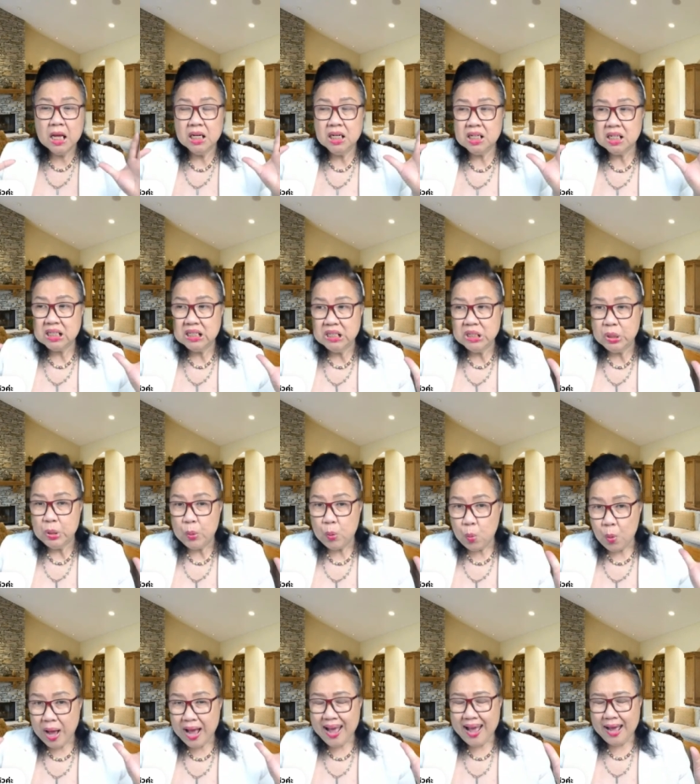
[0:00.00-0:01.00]
หรือ
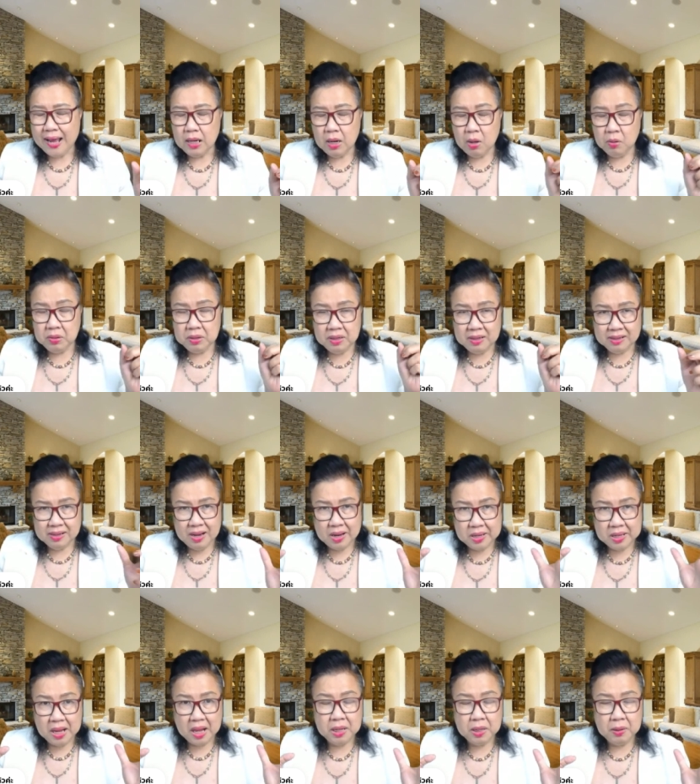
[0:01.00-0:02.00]
ว่าเราเครียด
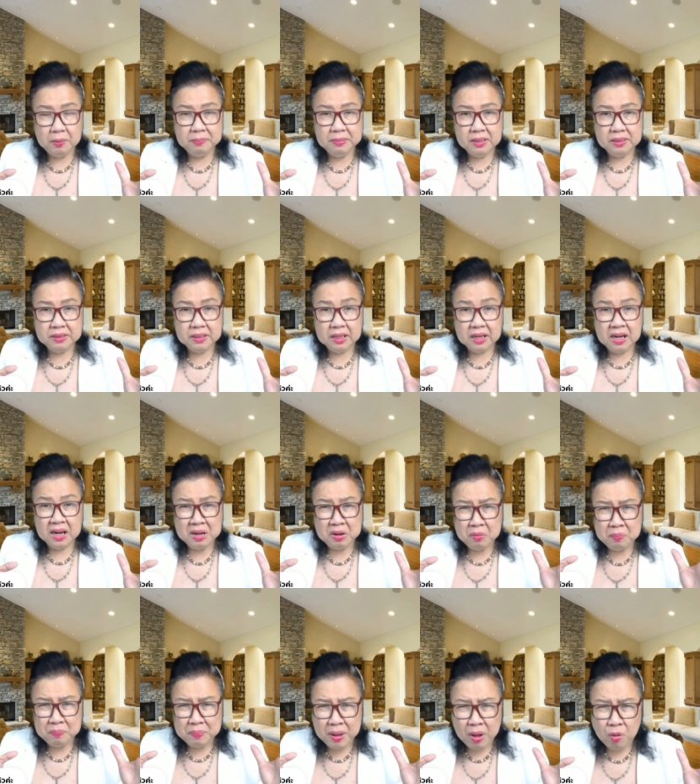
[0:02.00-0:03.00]
สะสมเกิดจากอะไรเรา
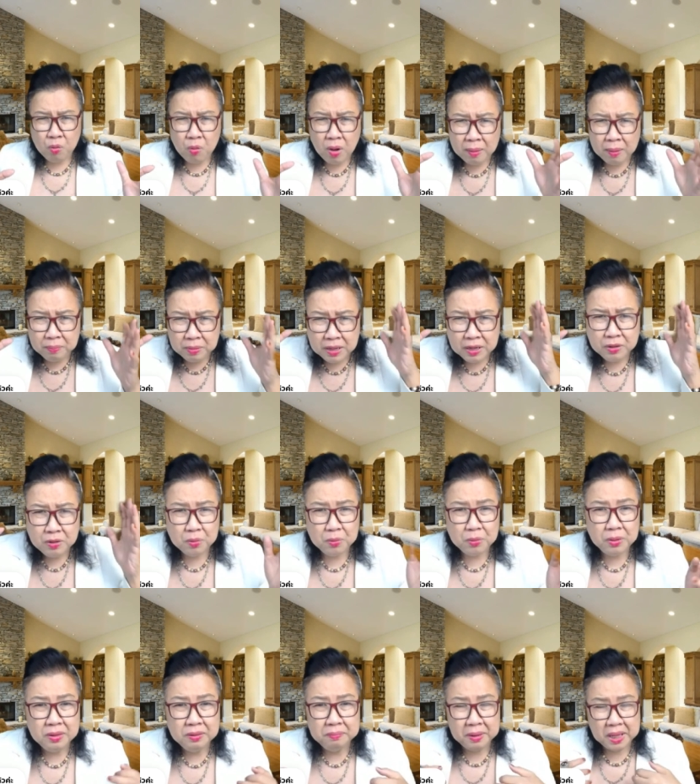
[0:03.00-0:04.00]
ไปเอาความคิดของคน
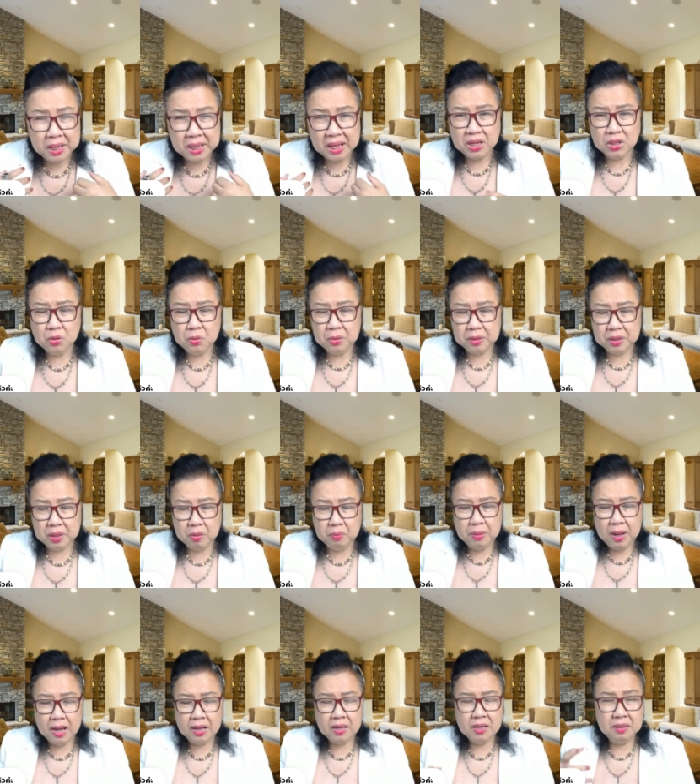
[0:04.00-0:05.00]
อื่นมาใส่ตัวเรา
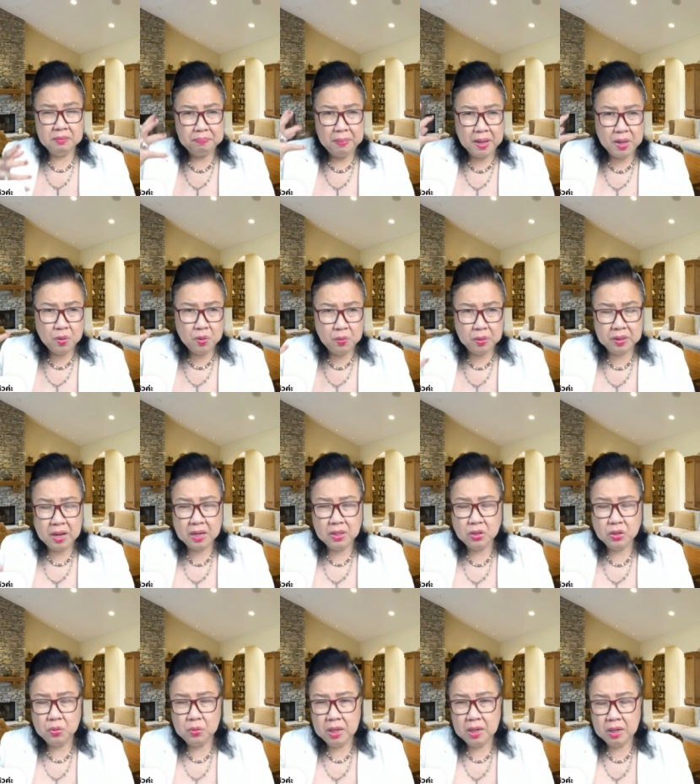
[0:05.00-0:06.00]
มากเกินไปกดดัน
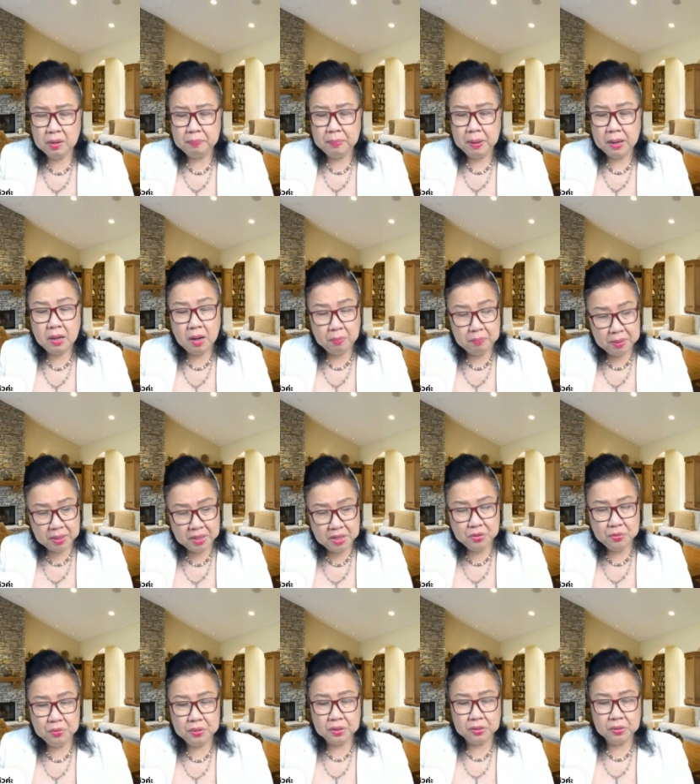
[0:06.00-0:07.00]
ตัวเองเราไปเราไม่ได้อ
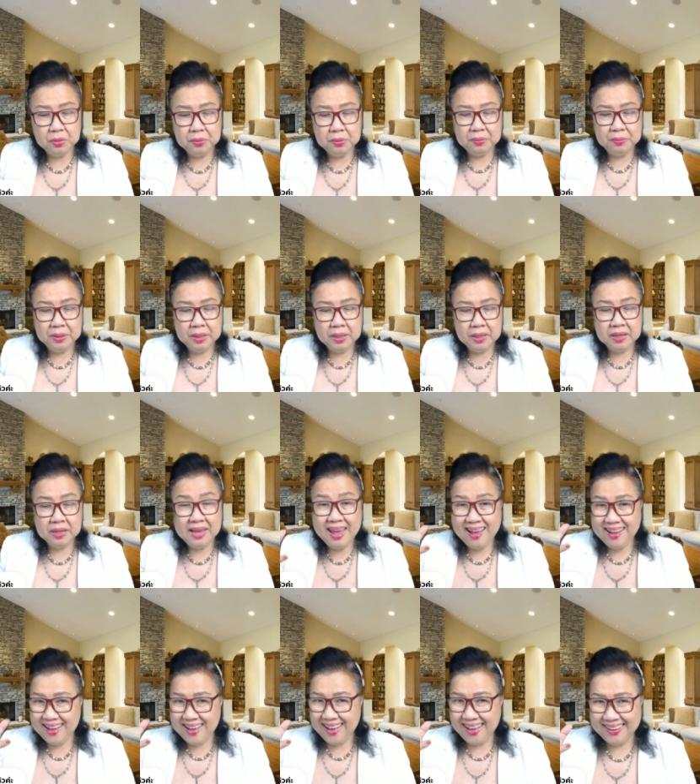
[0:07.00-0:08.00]
ยู่กับตัวเราเองแก้
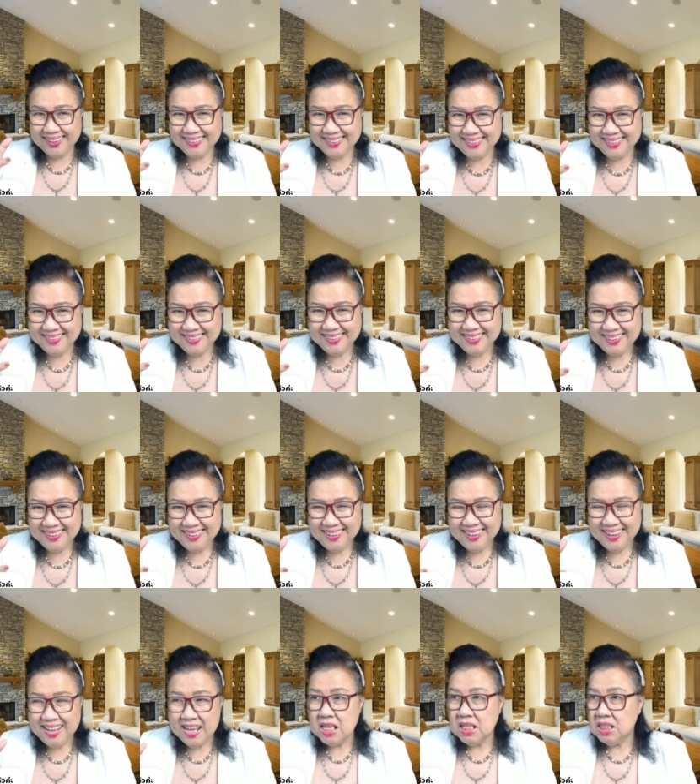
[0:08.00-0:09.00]
ไข
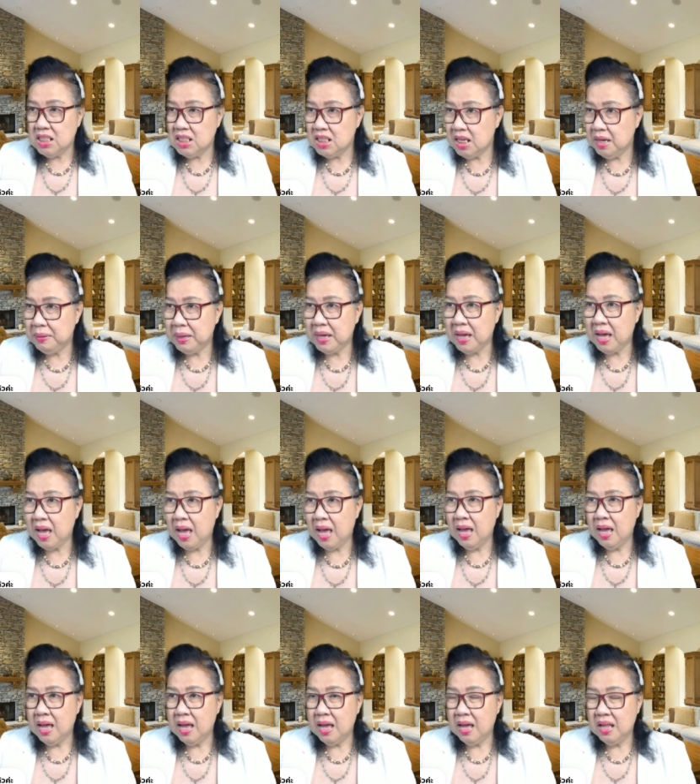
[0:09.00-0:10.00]
เชื่อไหมคะ
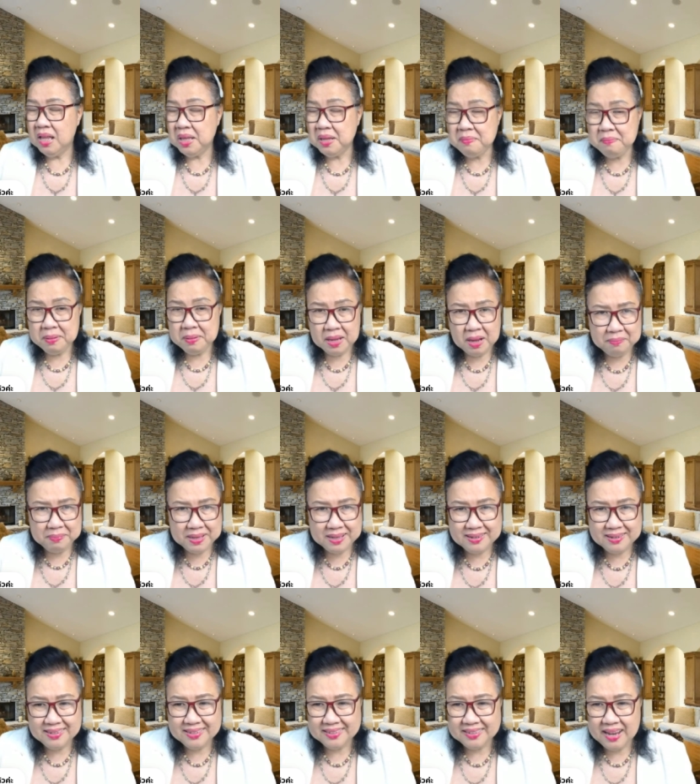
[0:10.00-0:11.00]
ซึมเศร้าไม่
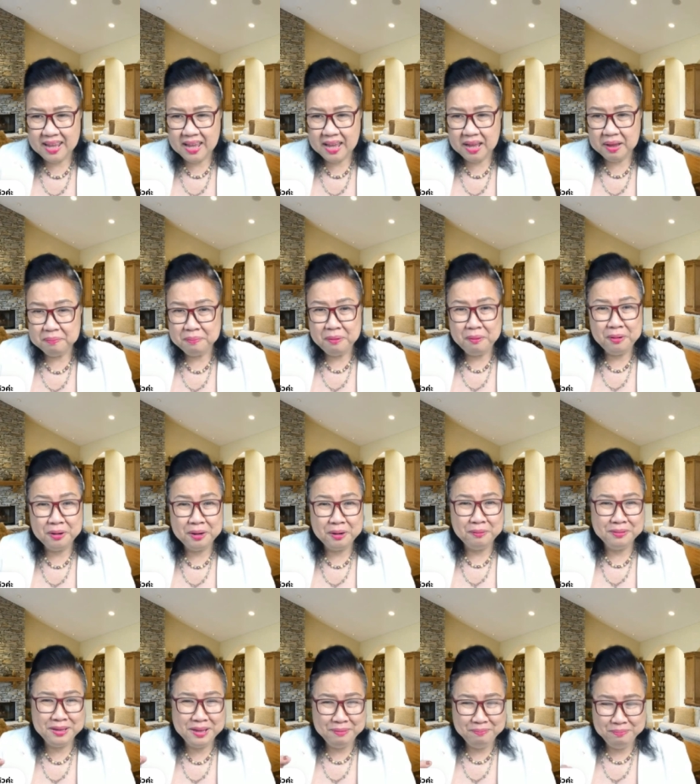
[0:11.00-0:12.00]
เกิดแน่เพราะเรา
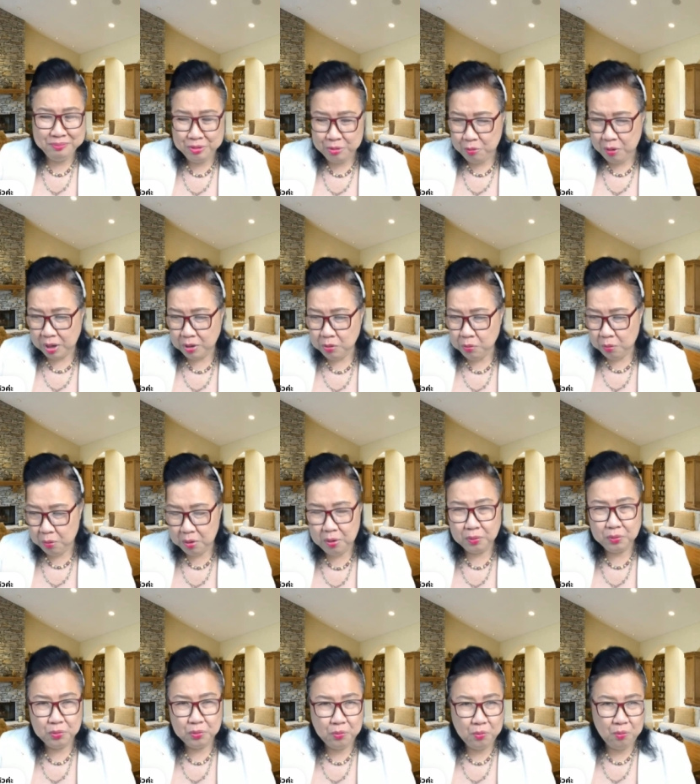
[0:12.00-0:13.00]
ยิ้มทุกวันหัวเราะ
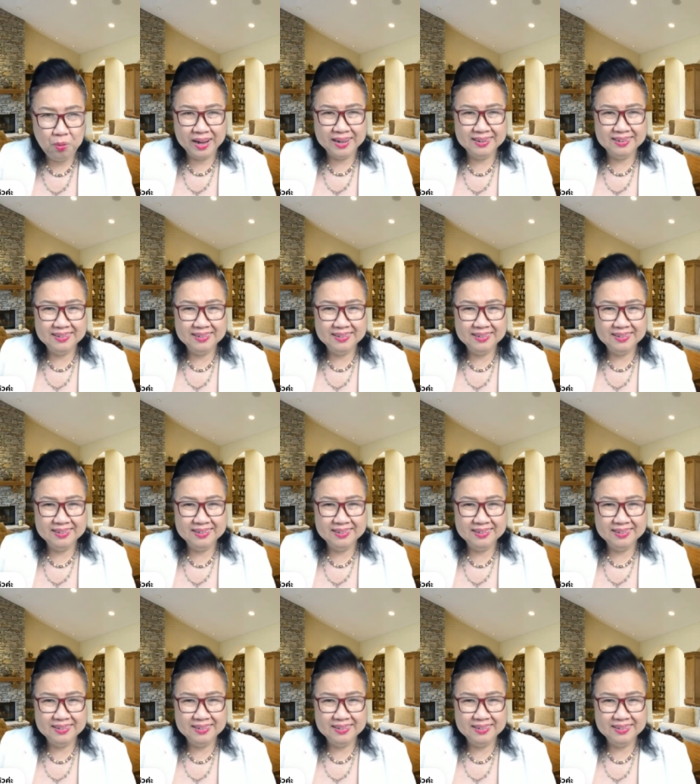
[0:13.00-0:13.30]
ทุกวัน